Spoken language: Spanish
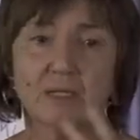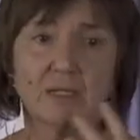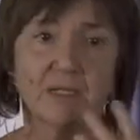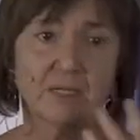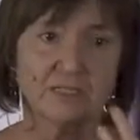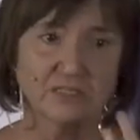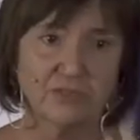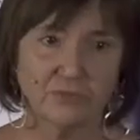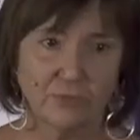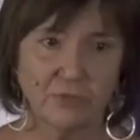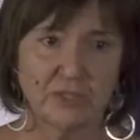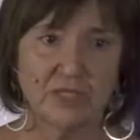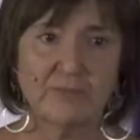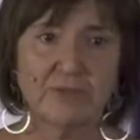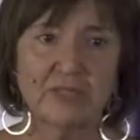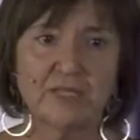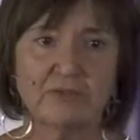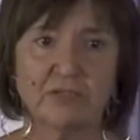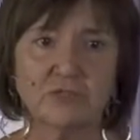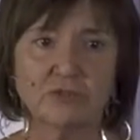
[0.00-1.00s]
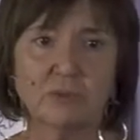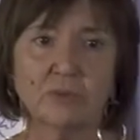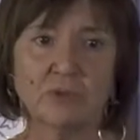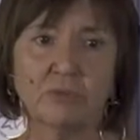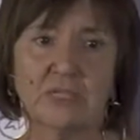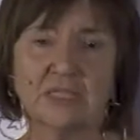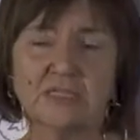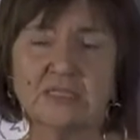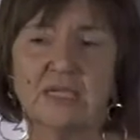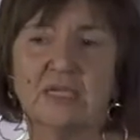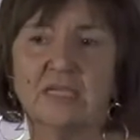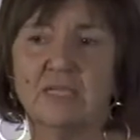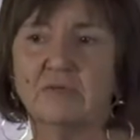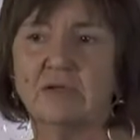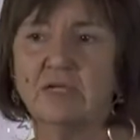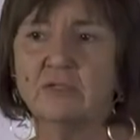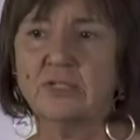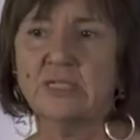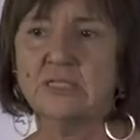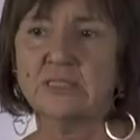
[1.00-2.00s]
que se fundamentaba sobre una serie de
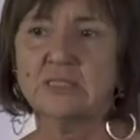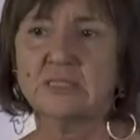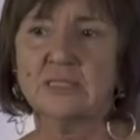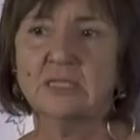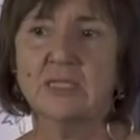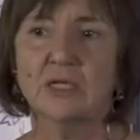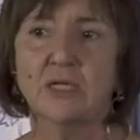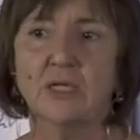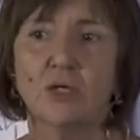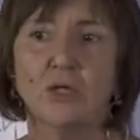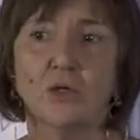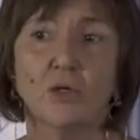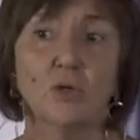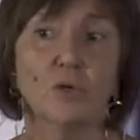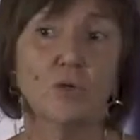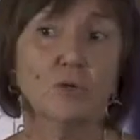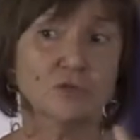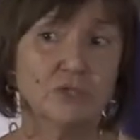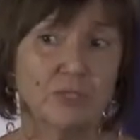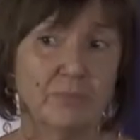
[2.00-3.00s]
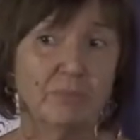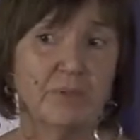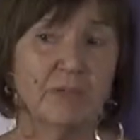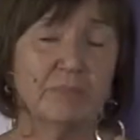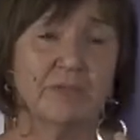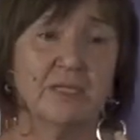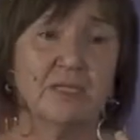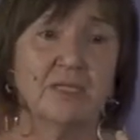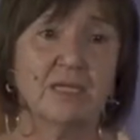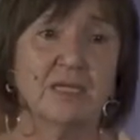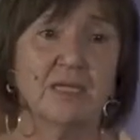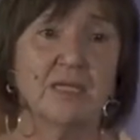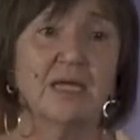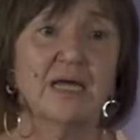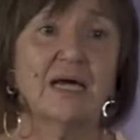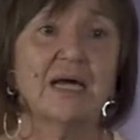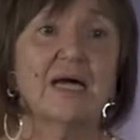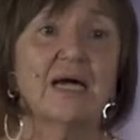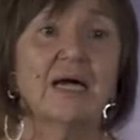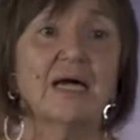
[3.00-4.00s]
valores o simplemente
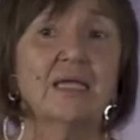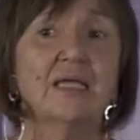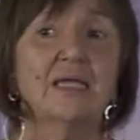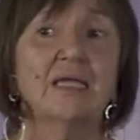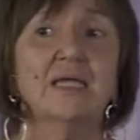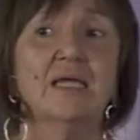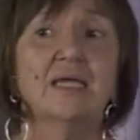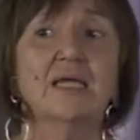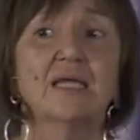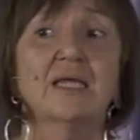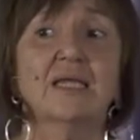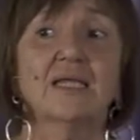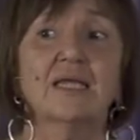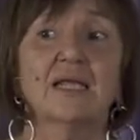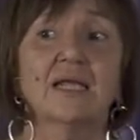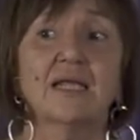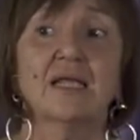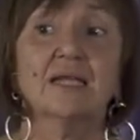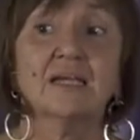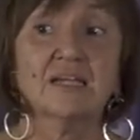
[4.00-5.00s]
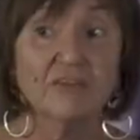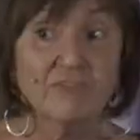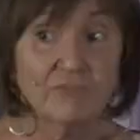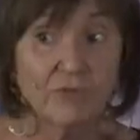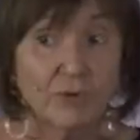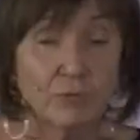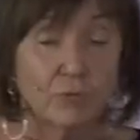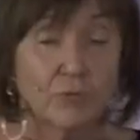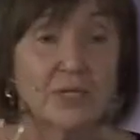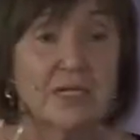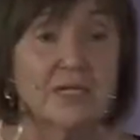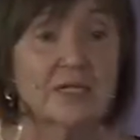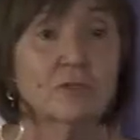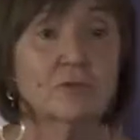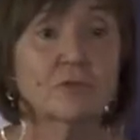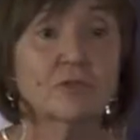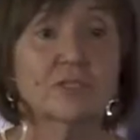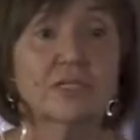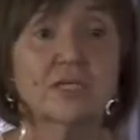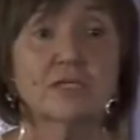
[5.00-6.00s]
hay que reformular el
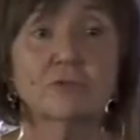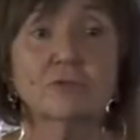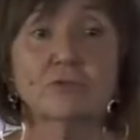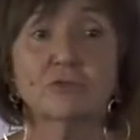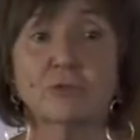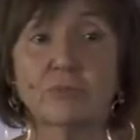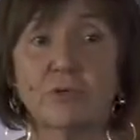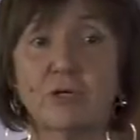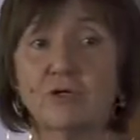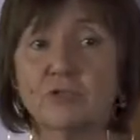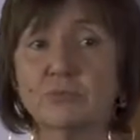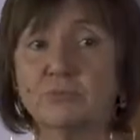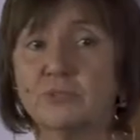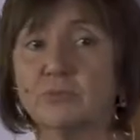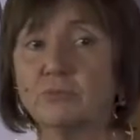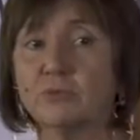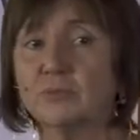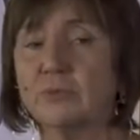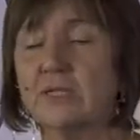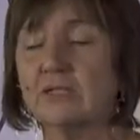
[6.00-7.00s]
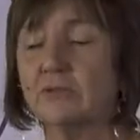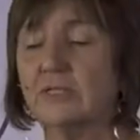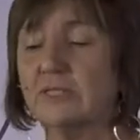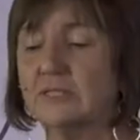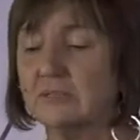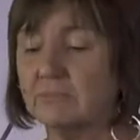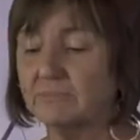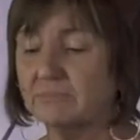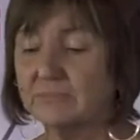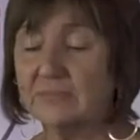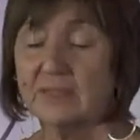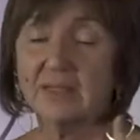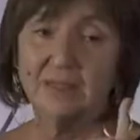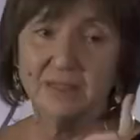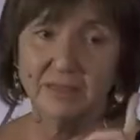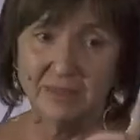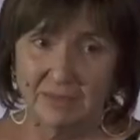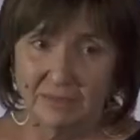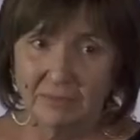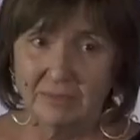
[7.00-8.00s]
contrato sobre los mismos valores?
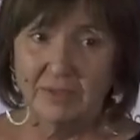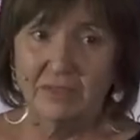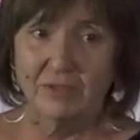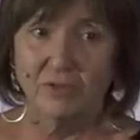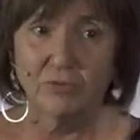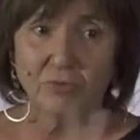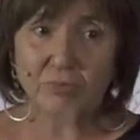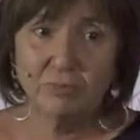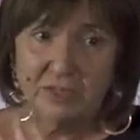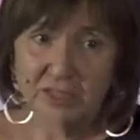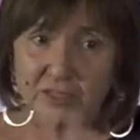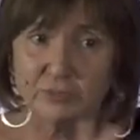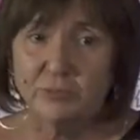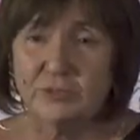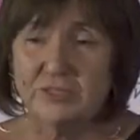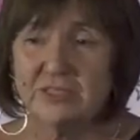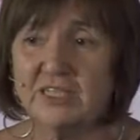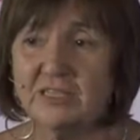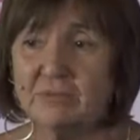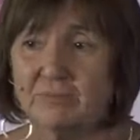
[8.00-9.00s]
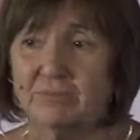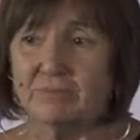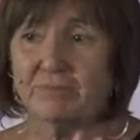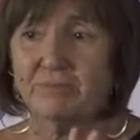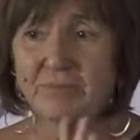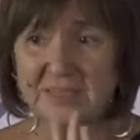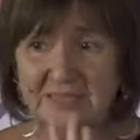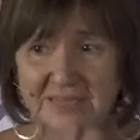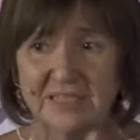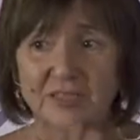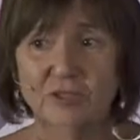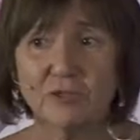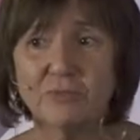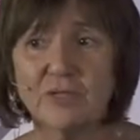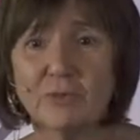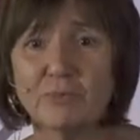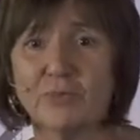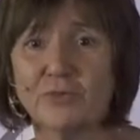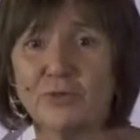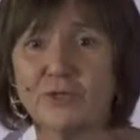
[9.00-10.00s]
Creo mi respuesta es bastante
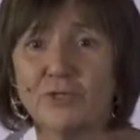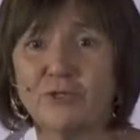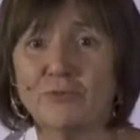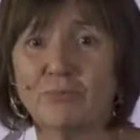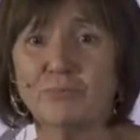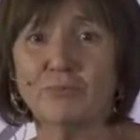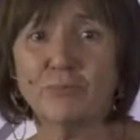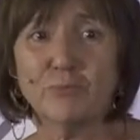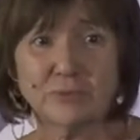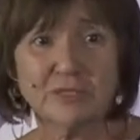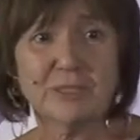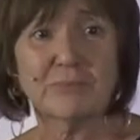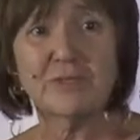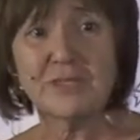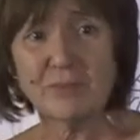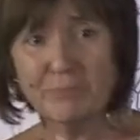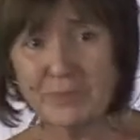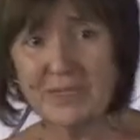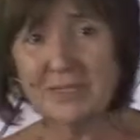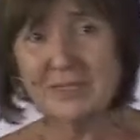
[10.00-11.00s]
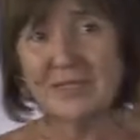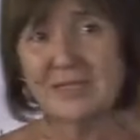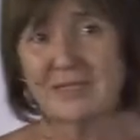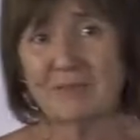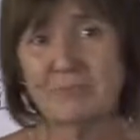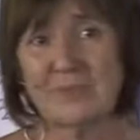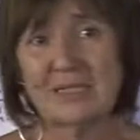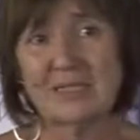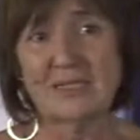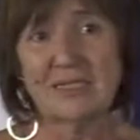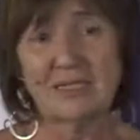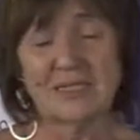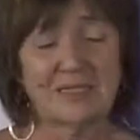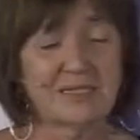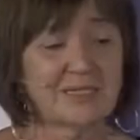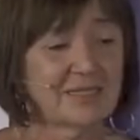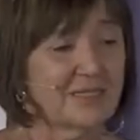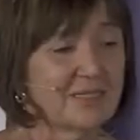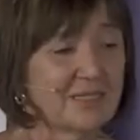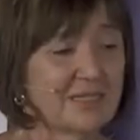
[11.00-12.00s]
obvia, pero quiero justamente partir
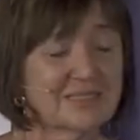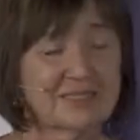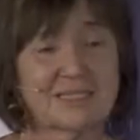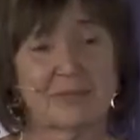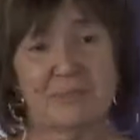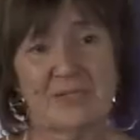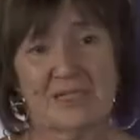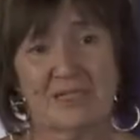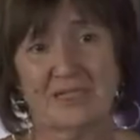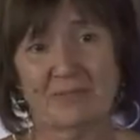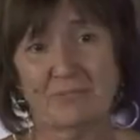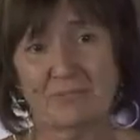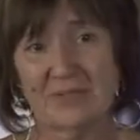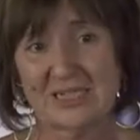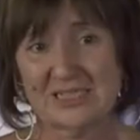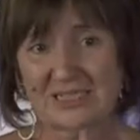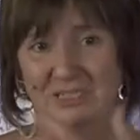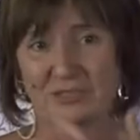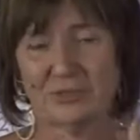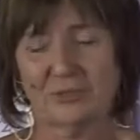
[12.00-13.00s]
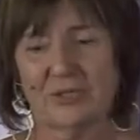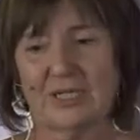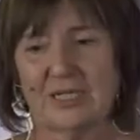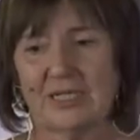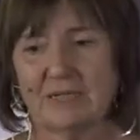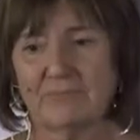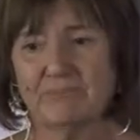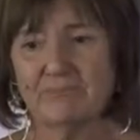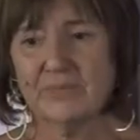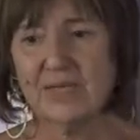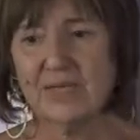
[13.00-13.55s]
de, esta parte más histórica.